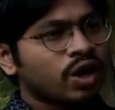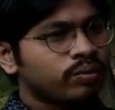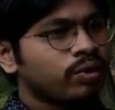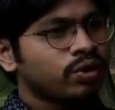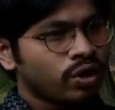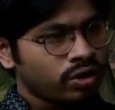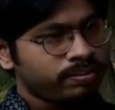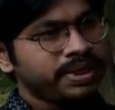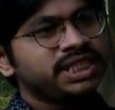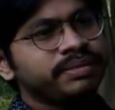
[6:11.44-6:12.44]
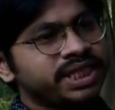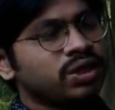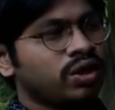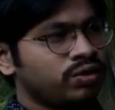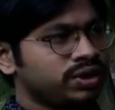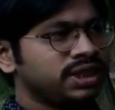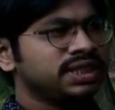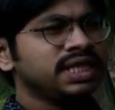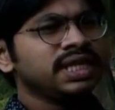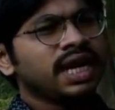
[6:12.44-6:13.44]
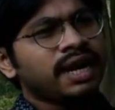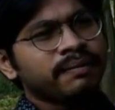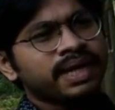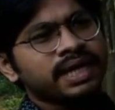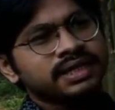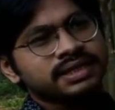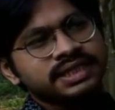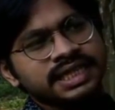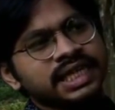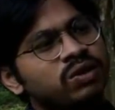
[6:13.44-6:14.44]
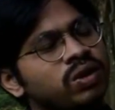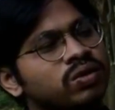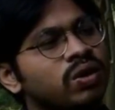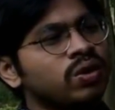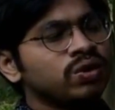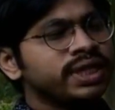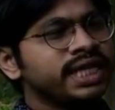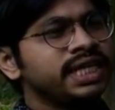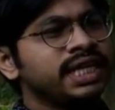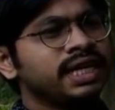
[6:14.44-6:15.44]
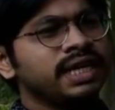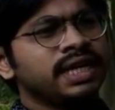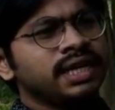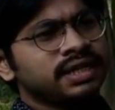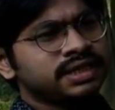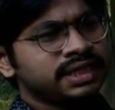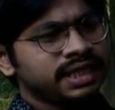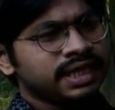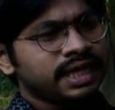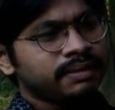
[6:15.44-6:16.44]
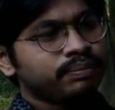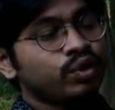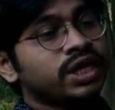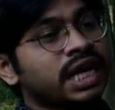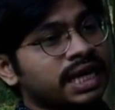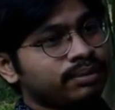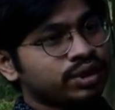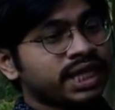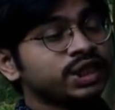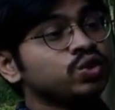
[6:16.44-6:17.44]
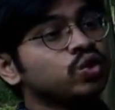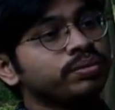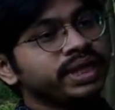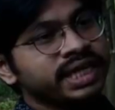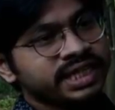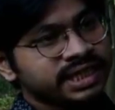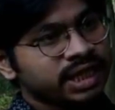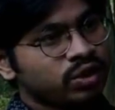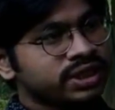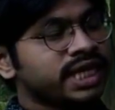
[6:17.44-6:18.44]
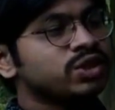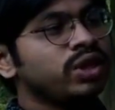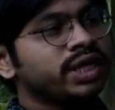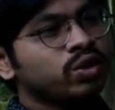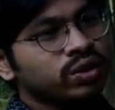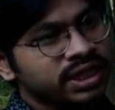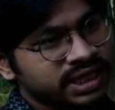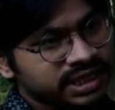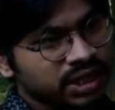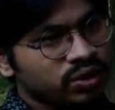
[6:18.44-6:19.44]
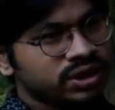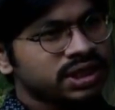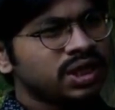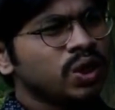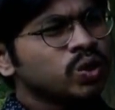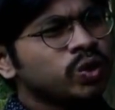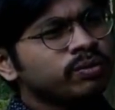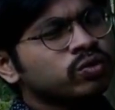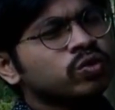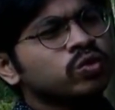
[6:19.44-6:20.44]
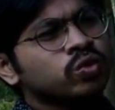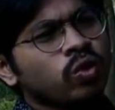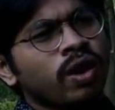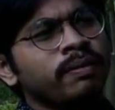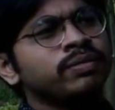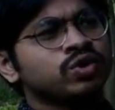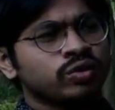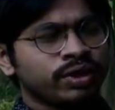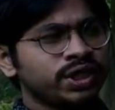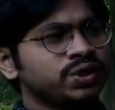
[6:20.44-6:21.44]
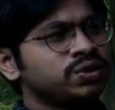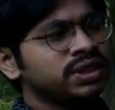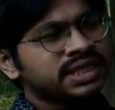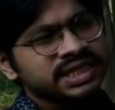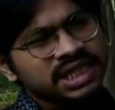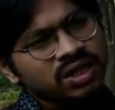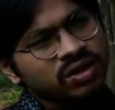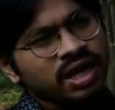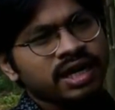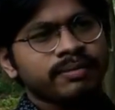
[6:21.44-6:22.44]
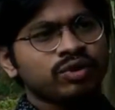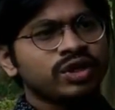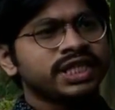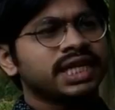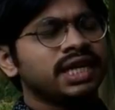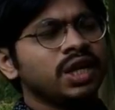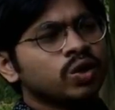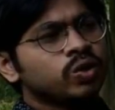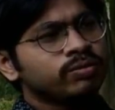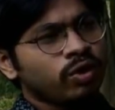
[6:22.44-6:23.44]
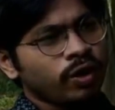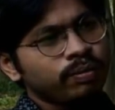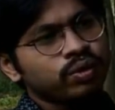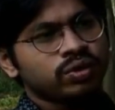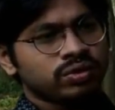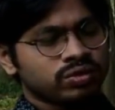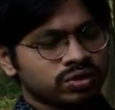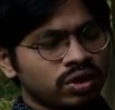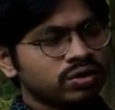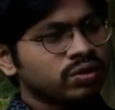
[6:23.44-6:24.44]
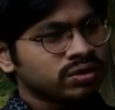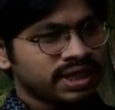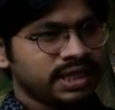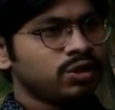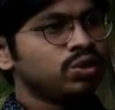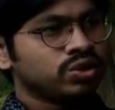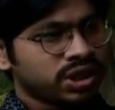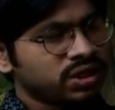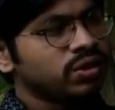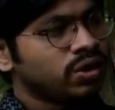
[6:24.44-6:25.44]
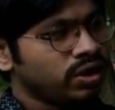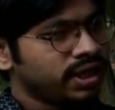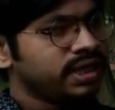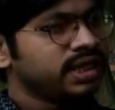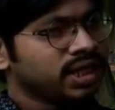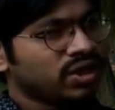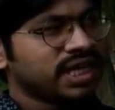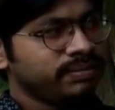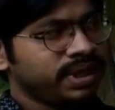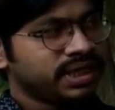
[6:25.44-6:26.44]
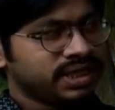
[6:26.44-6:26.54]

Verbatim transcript: আরও বড় হওয়া বেশি বেশি হওয়া উচিত আচ্ছা। আমরা চ্যানেলগুলো কখনো দেখি না যে বই আলাপ হচ্ছে একজন কবিকে নিয়ে যাওয়া হয়েছে একজন লেখককে নিয়ে যাওয়া হয়েছে খুব কম সময়ের জন্য নিয়ে যাওয়া হয় আর এবং এটা খুব অল্প সংখ্যক এই অনুষ্ঠানগুলো হয় আচ্ছা। তাও রাত বিরাত